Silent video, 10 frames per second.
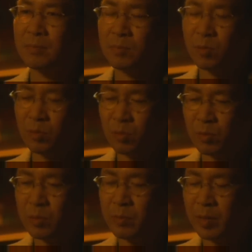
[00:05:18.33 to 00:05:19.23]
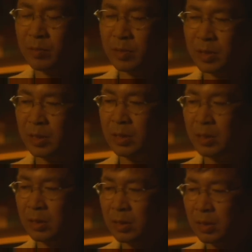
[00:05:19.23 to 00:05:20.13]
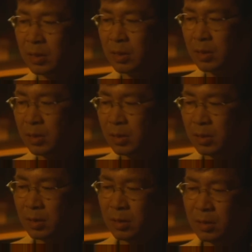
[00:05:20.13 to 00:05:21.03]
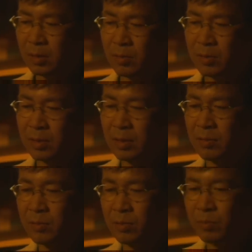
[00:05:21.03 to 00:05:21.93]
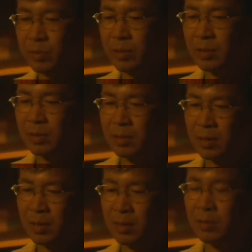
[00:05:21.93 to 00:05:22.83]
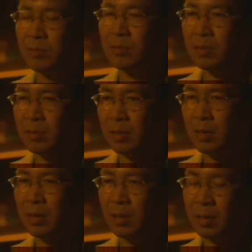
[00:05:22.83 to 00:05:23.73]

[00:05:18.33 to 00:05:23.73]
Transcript: 僕の思いもあるしいろんなスタッフの思いがたくさん入り込んでるから